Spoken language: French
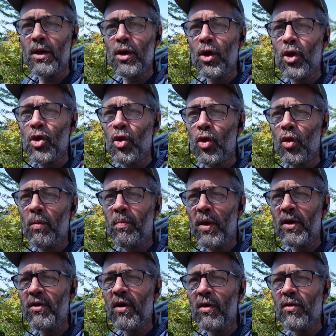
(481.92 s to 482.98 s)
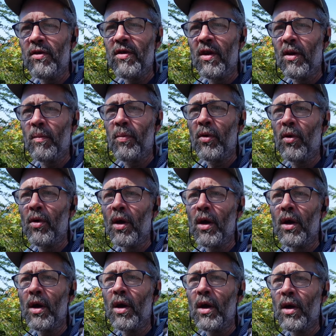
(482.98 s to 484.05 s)
toujours pas de solution pour
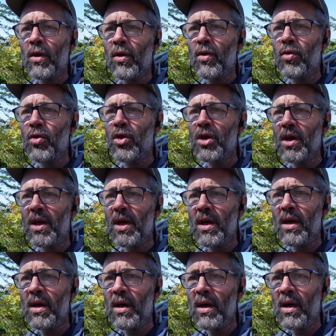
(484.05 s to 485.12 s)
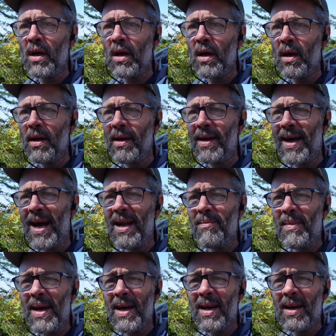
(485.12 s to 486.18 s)
euh, coucher euh,
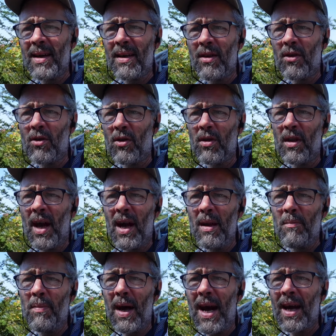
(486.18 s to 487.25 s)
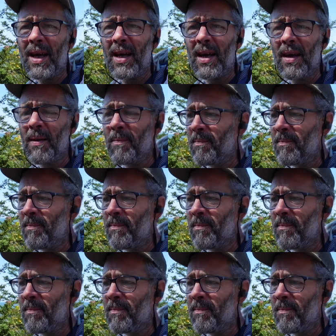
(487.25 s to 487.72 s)
légalement dans le parc.